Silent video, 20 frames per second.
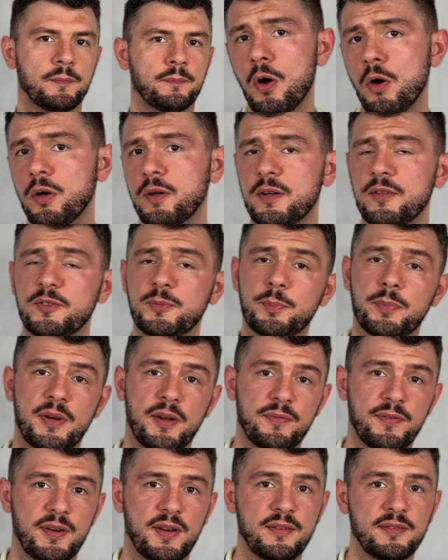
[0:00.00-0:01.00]
Okres
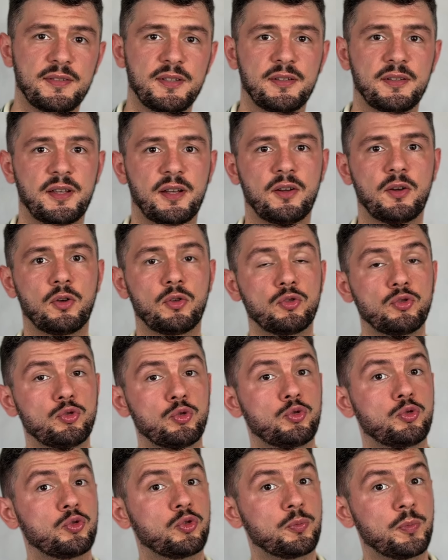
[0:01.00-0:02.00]
preferencyjnego
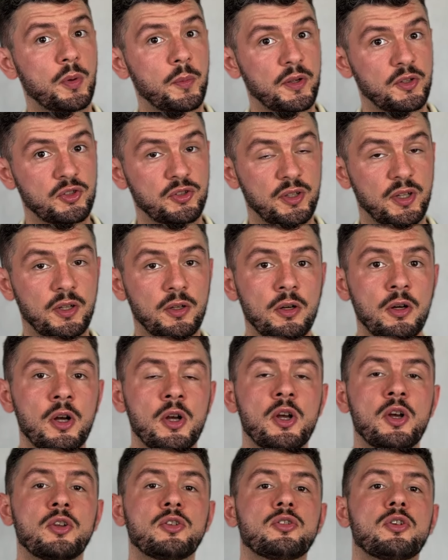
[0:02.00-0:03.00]
ZUS-u społecznego
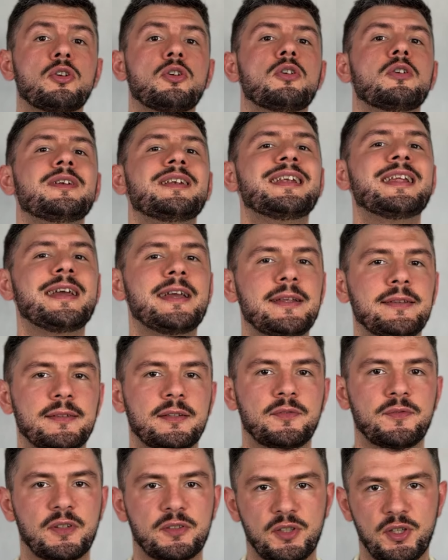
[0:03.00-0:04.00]
to
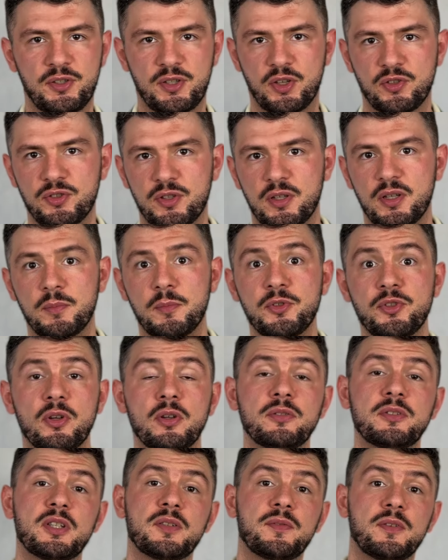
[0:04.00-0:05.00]
kolejne 24
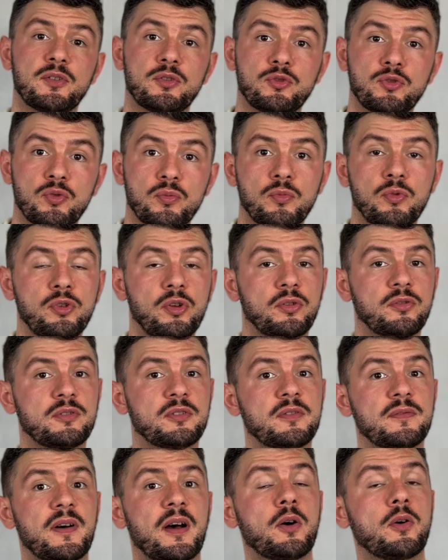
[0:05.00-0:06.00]
miesiące, więc sumując
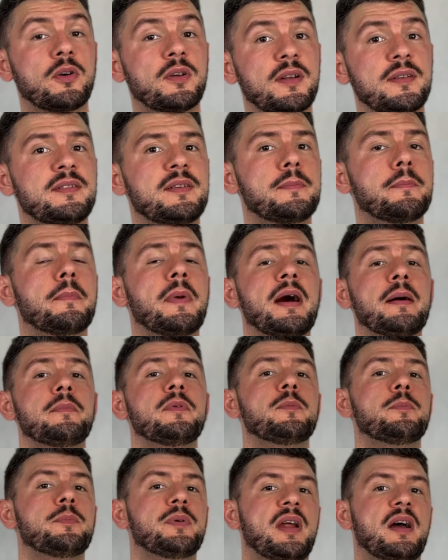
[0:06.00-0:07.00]
dwa okresy
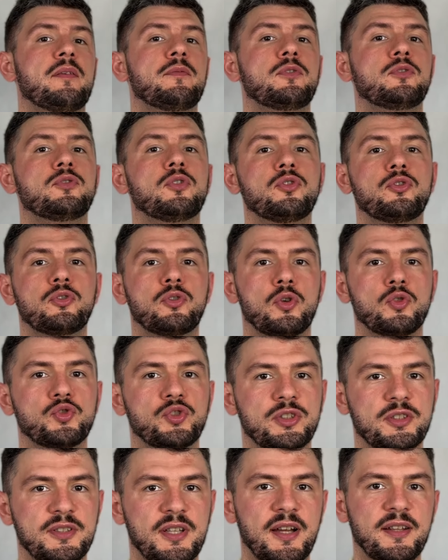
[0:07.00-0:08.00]
mamy prawo do
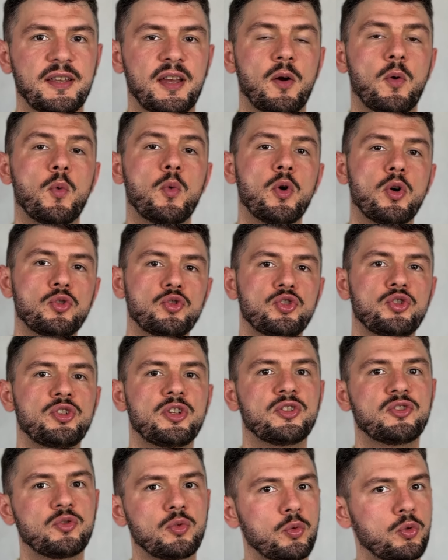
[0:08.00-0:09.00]
skorzystania
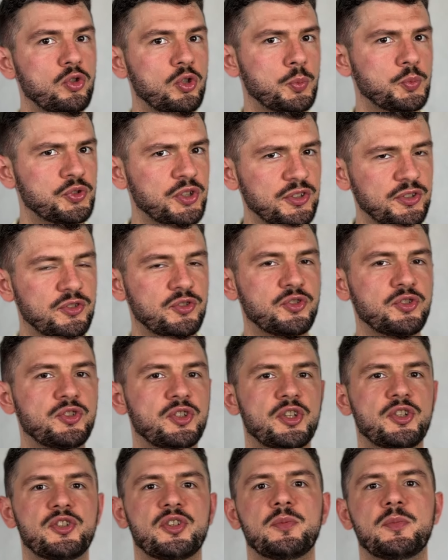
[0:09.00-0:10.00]
łącznie z ulg przez
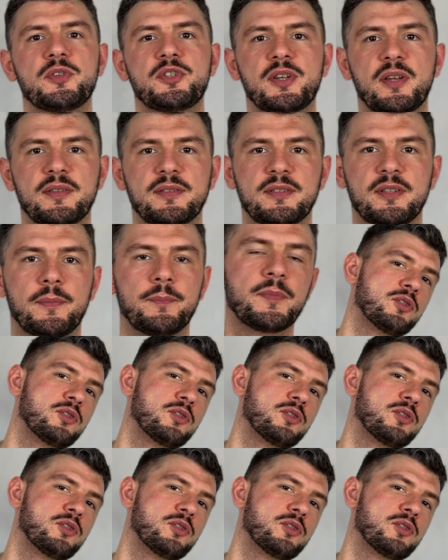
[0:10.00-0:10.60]
30 miesięcy.